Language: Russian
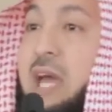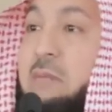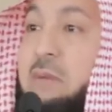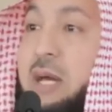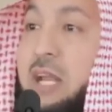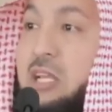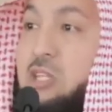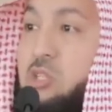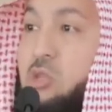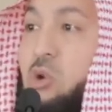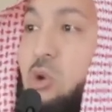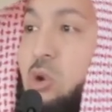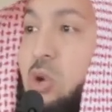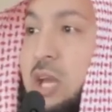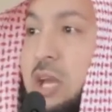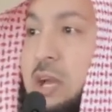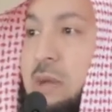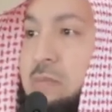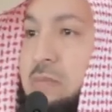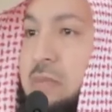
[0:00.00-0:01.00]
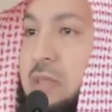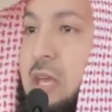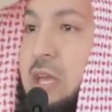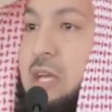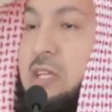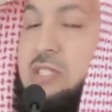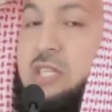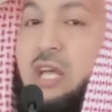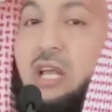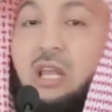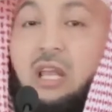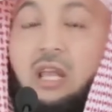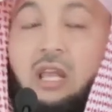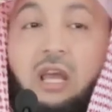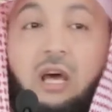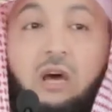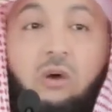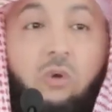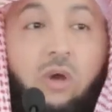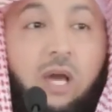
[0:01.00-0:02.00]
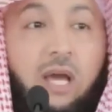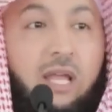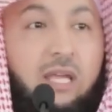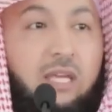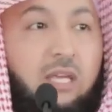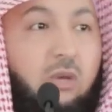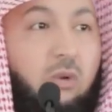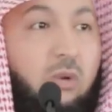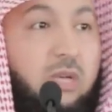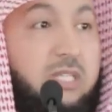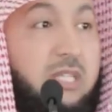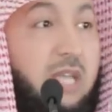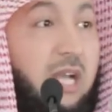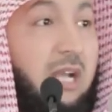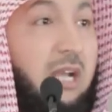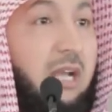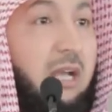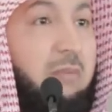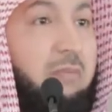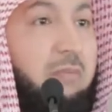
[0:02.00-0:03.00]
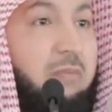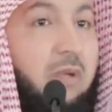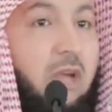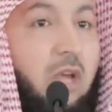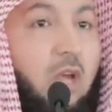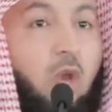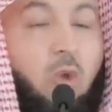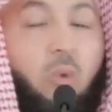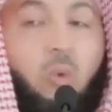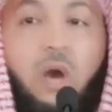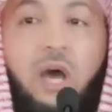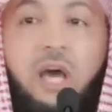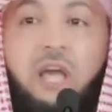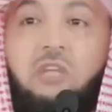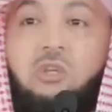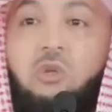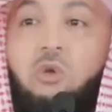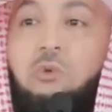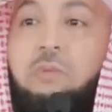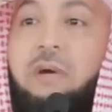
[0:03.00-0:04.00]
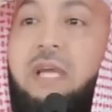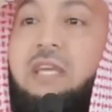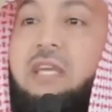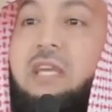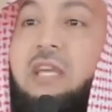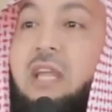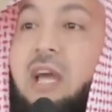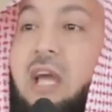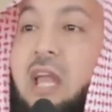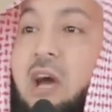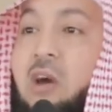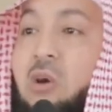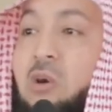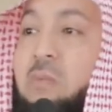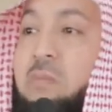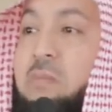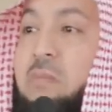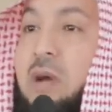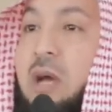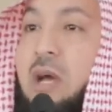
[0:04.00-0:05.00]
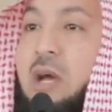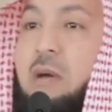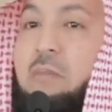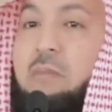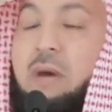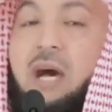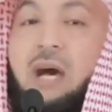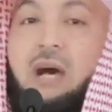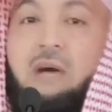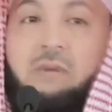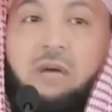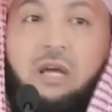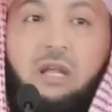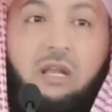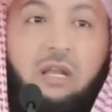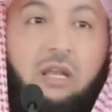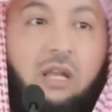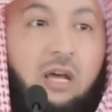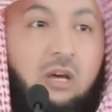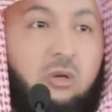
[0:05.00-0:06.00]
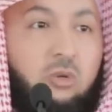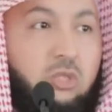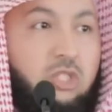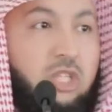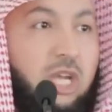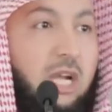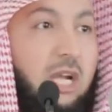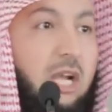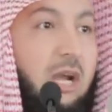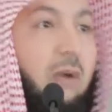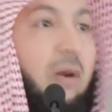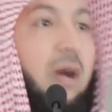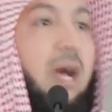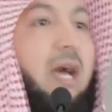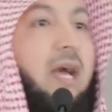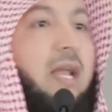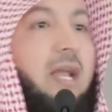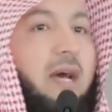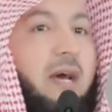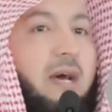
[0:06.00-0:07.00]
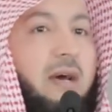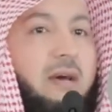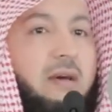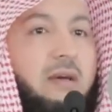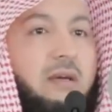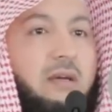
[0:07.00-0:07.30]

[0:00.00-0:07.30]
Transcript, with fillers: словам его посланника, да благословит его Аллах и приветствует, и разъяснять им то, что повелел им Всевышний Аллах.